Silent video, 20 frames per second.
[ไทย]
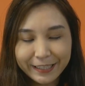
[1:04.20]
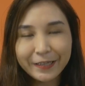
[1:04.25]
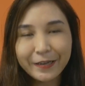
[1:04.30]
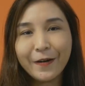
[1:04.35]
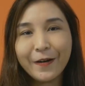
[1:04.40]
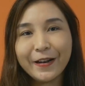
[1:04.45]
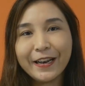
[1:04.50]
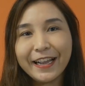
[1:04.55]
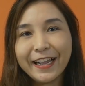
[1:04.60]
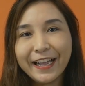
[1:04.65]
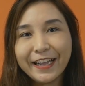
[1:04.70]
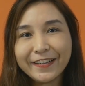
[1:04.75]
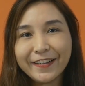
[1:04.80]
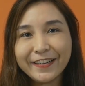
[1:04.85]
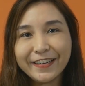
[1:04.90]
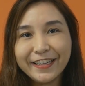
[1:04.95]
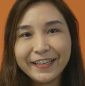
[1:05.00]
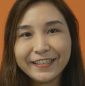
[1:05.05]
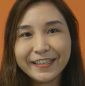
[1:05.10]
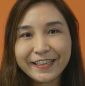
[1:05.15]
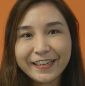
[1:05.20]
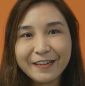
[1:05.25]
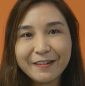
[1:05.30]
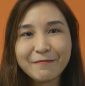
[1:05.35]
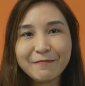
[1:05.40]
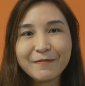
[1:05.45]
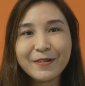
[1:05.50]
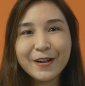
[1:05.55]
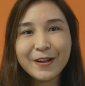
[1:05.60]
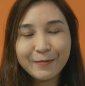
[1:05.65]
กันก่อนนะคะ ก่อนที่จะเริ่
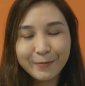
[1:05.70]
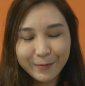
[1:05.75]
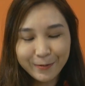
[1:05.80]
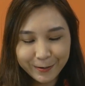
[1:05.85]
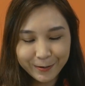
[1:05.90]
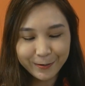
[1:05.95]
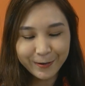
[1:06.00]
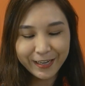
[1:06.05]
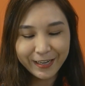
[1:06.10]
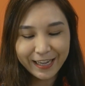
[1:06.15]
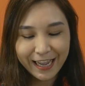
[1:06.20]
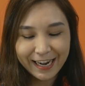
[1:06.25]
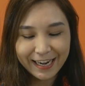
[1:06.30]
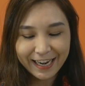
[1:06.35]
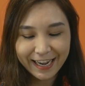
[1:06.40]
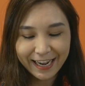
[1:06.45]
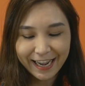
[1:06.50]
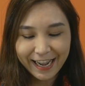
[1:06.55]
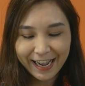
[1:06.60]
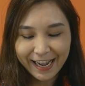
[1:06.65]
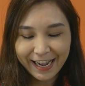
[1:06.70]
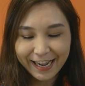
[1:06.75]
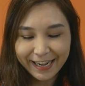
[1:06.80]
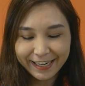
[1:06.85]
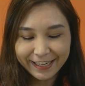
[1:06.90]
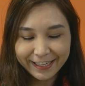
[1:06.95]
มพูดคุยกันนะคะ